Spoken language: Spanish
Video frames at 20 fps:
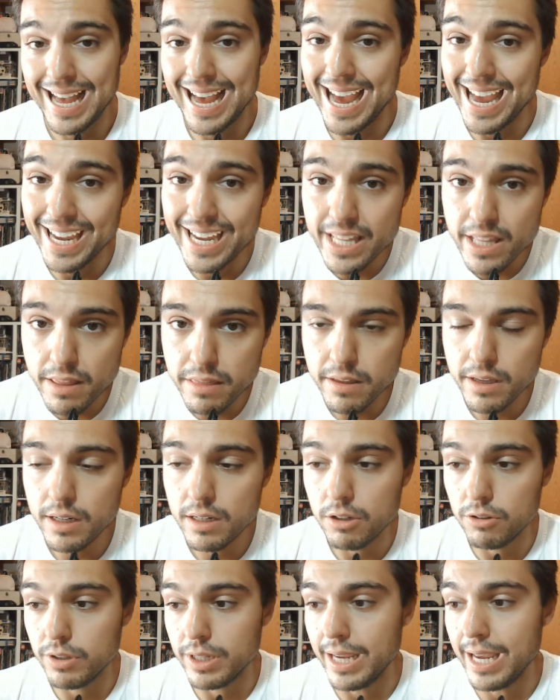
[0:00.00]
Hay que decir,
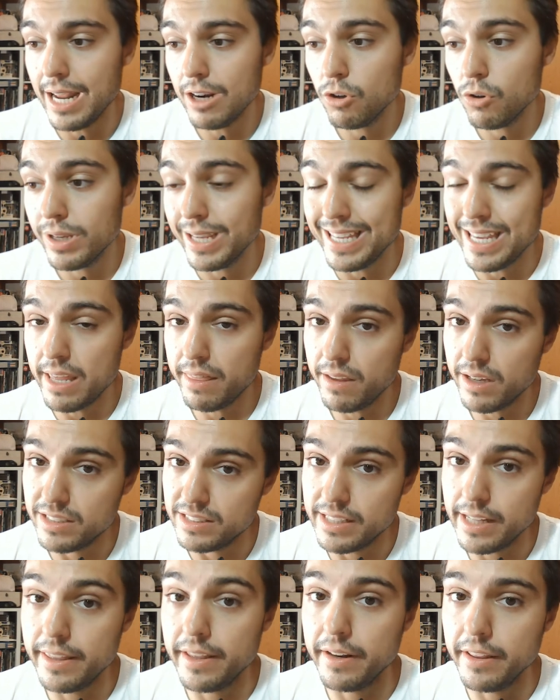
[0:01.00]
aunque es algo que ya Zack
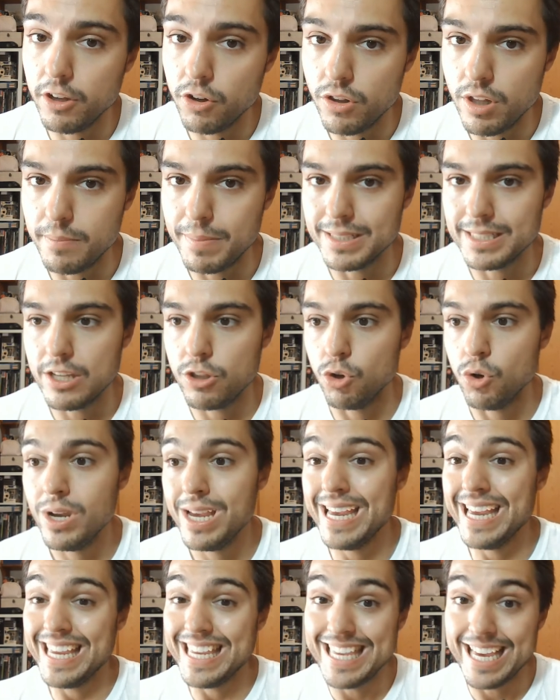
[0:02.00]
Snyder dijo en el pasado
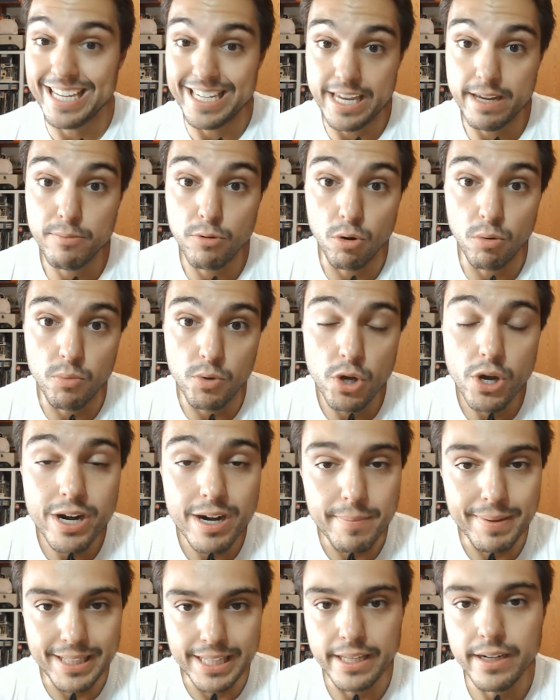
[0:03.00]
y ayer volvió a
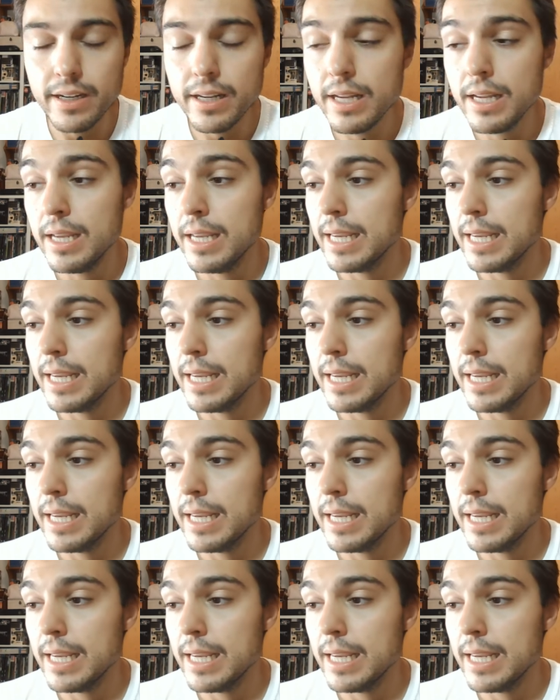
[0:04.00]
repetir,